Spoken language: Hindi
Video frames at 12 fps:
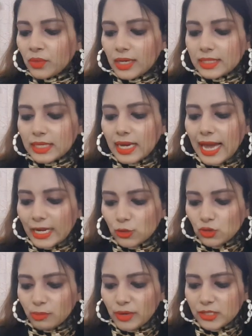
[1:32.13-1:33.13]
इसका
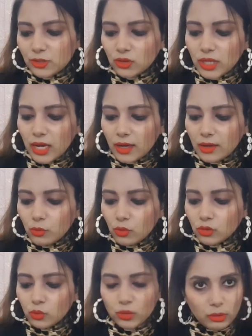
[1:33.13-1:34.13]
एक्चुअल प्राइस जो था वो
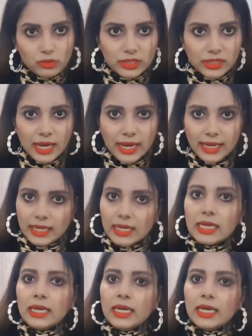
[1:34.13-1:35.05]
टू थाउजेंड का है ये